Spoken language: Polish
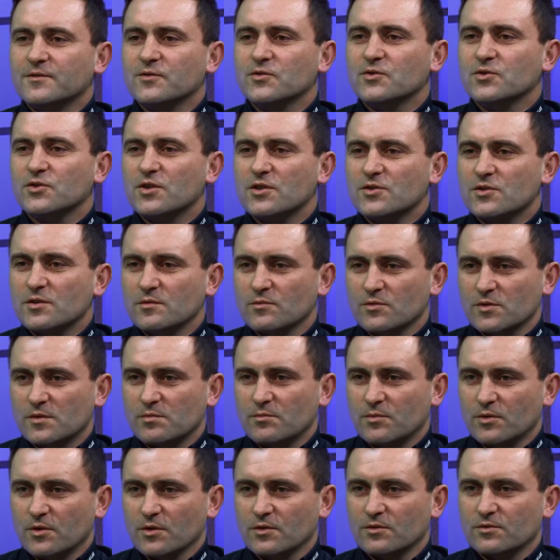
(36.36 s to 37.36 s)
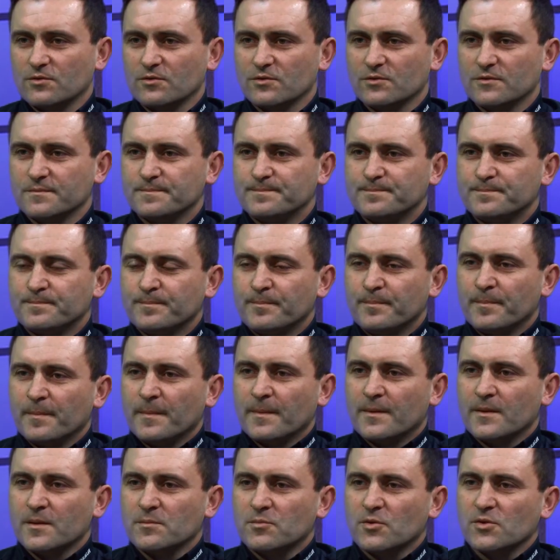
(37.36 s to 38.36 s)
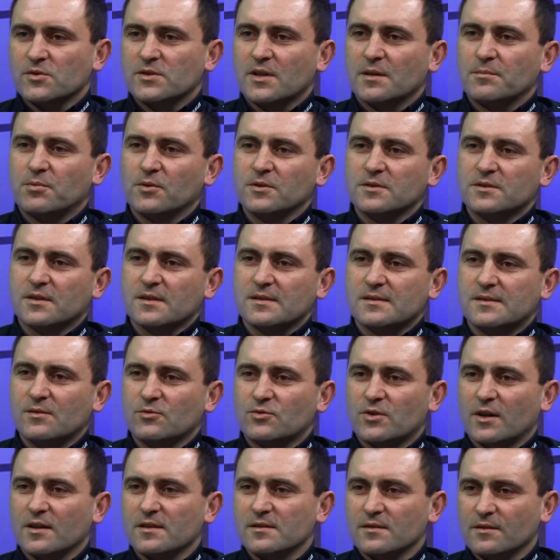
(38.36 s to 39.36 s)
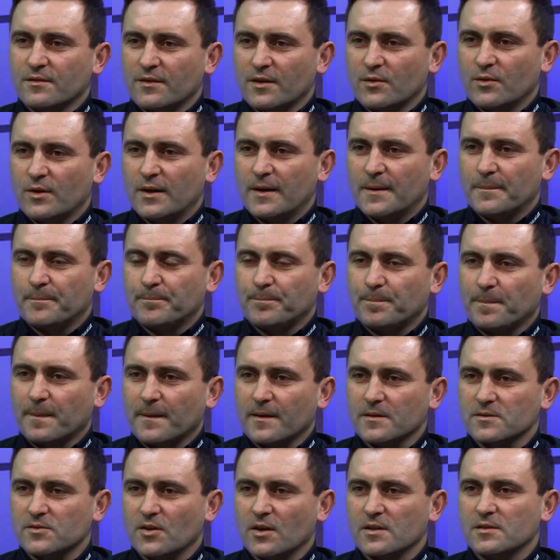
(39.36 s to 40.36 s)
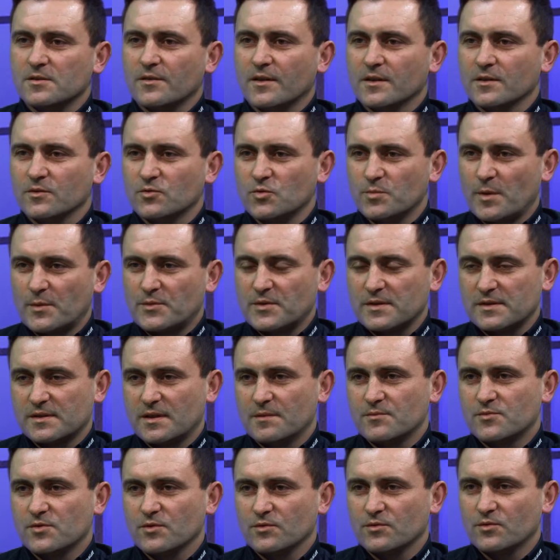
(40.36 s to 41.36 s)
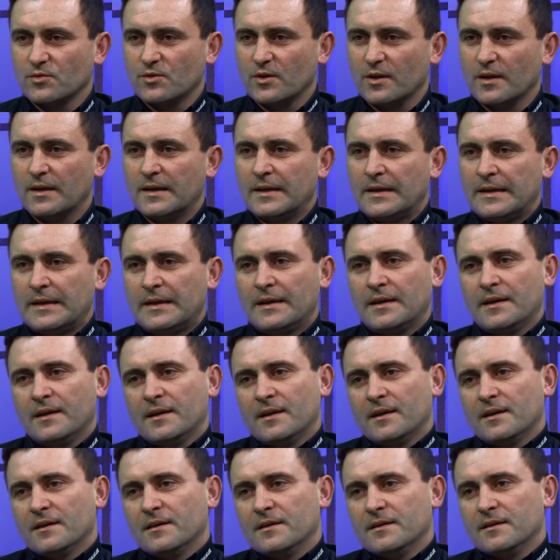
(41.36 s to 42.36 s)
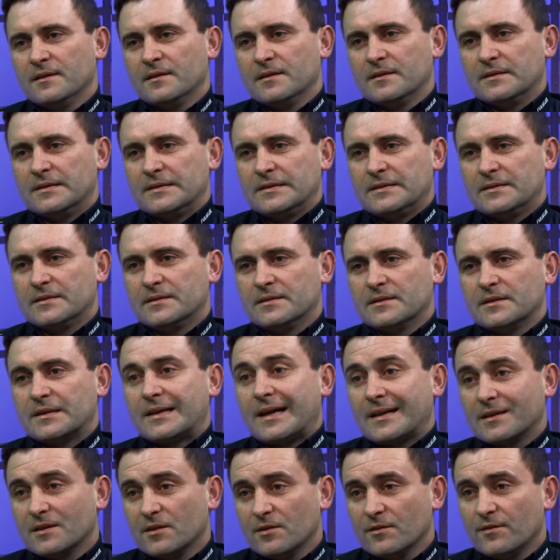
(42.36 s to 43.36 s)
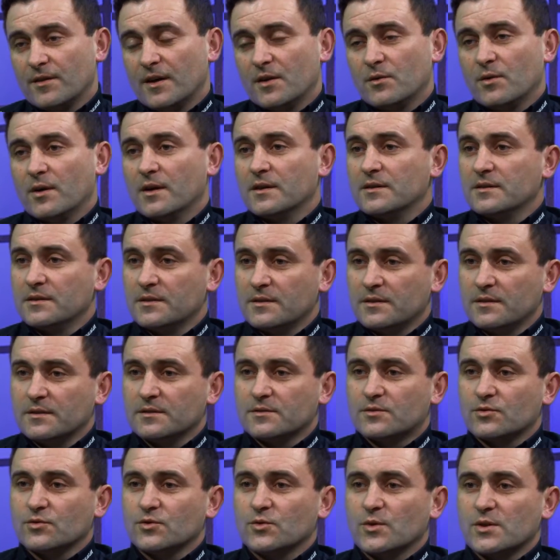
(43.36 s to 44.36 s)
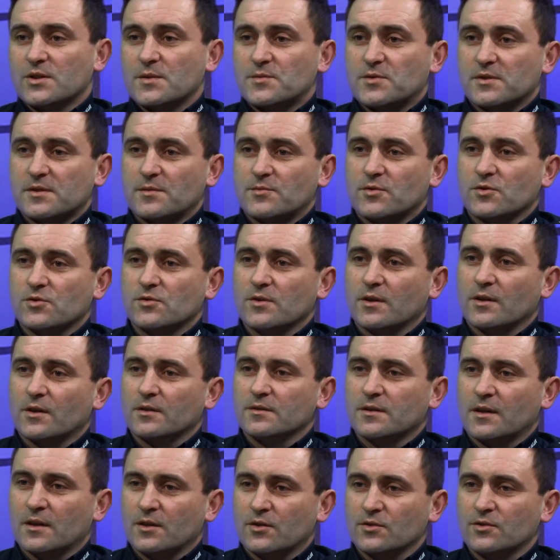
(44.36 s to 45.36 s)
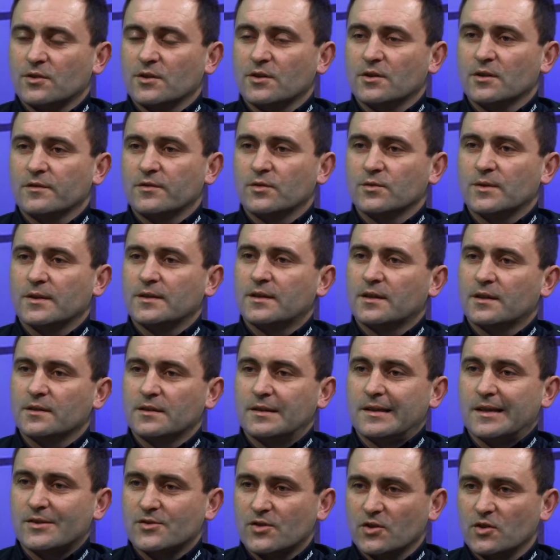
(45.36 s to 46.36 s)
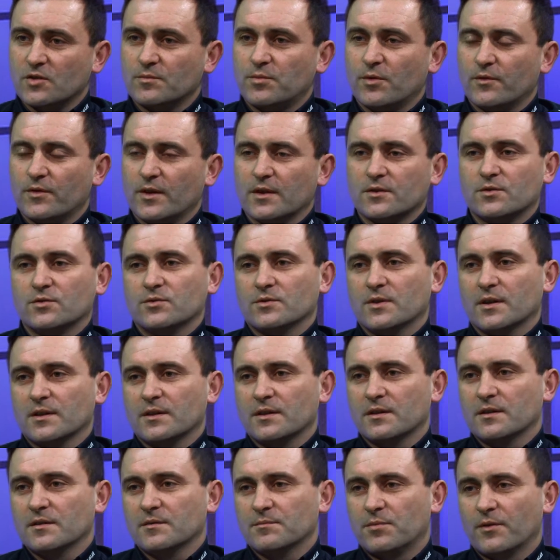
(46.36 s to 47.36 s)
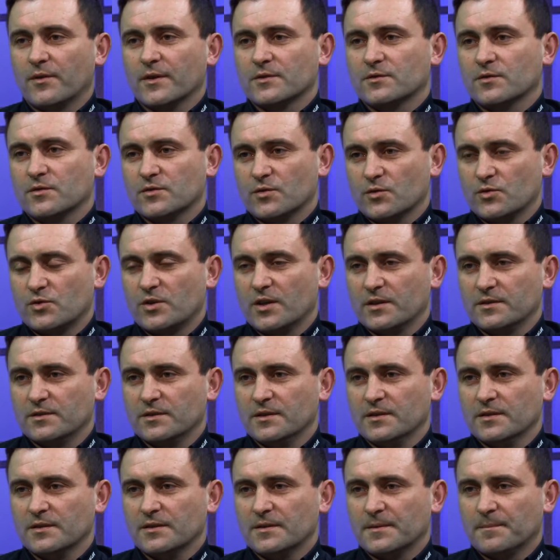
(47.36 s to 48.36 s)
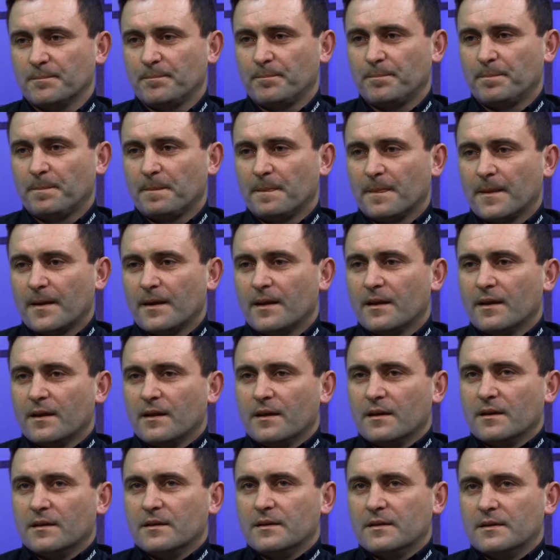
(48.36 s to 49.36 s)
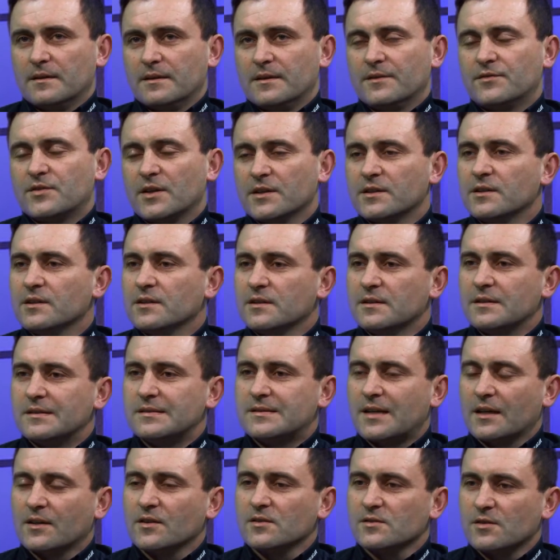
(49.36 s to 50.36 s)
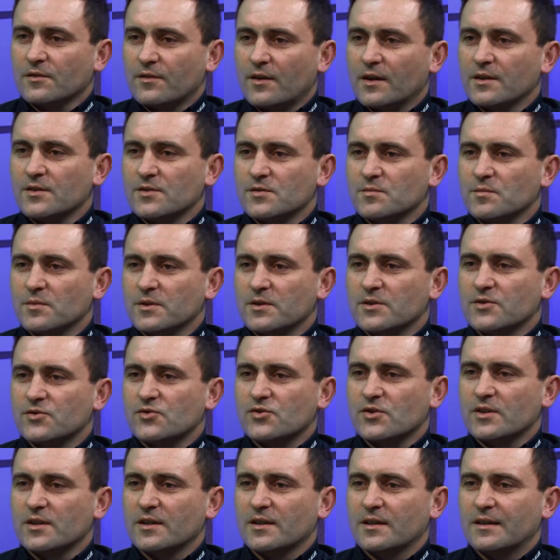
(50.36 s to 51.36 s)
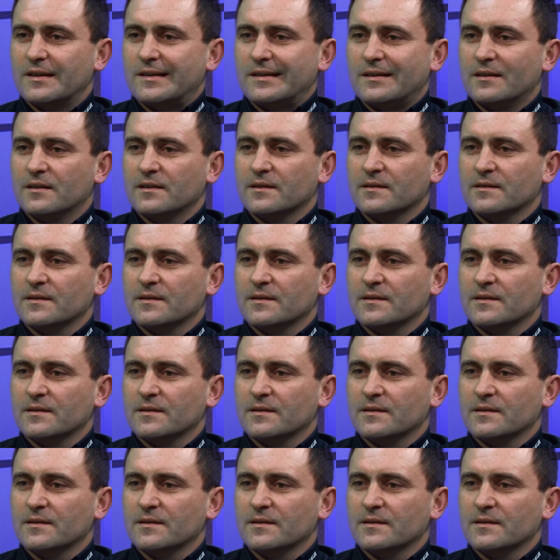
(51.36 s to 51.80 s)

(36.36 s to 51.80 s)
w 2008 roku Dąbrowska Policja zneutralizowała zorganizowaną grupę przestępczą, która handlowała i trudniła się przestępczością narkotykową na terenie naszego powiatu, jak i powiatów sąsiednich. I wtedy zdiagnozowaliśmy, że,